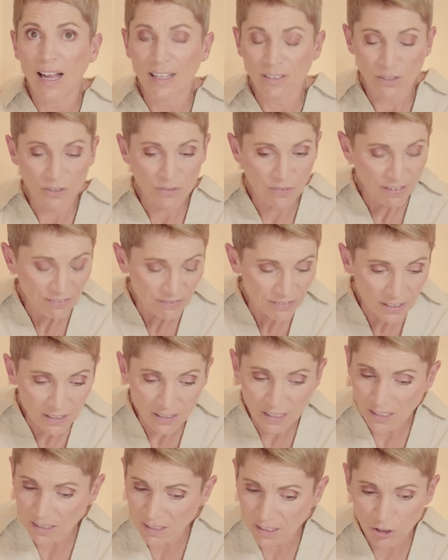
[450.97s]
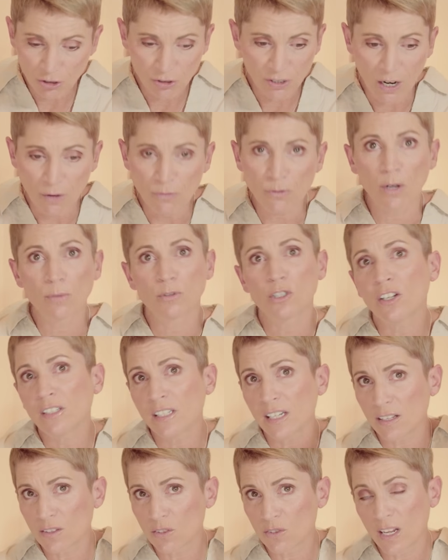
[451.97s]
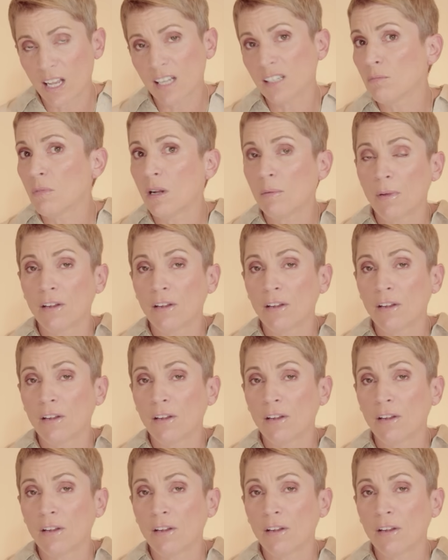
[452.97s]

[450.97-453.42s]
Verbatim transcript: Also es war wirklich nicht schön aufgeräumt. Schau dir dazu gerne mal